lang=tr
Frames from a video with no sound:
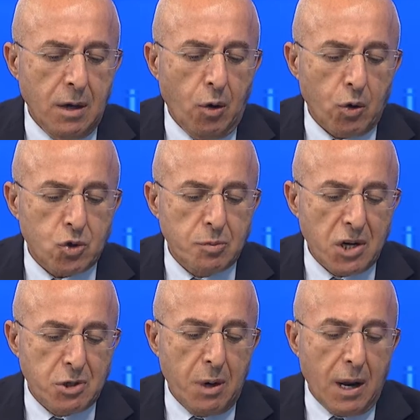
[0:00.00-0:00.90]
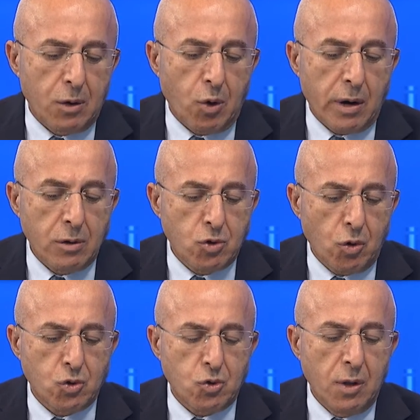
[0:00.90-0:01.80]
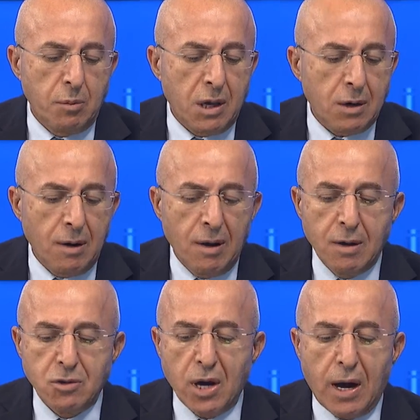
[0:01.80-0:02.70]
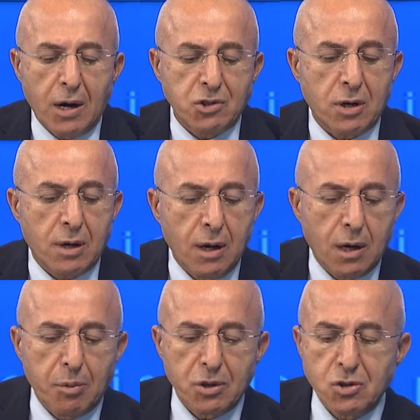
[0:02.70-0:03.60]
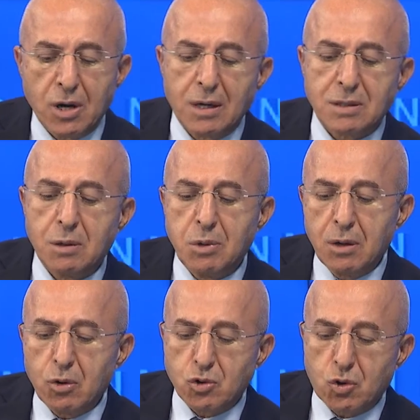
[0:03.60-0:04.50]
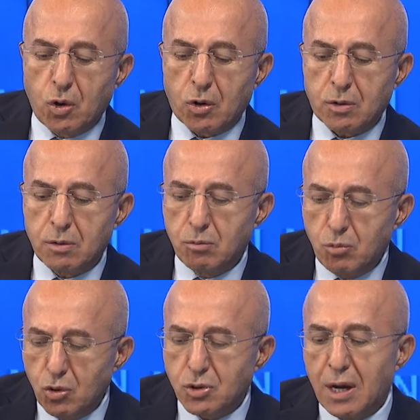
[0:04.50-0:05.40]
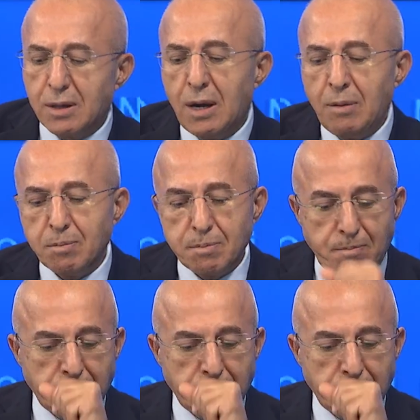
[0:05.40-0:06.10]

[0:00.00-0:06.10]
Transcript: yılı 35 milyar doların çok üstünde bir cari açıkla kapatacağız gibi gözüküyor. Bu yüzden de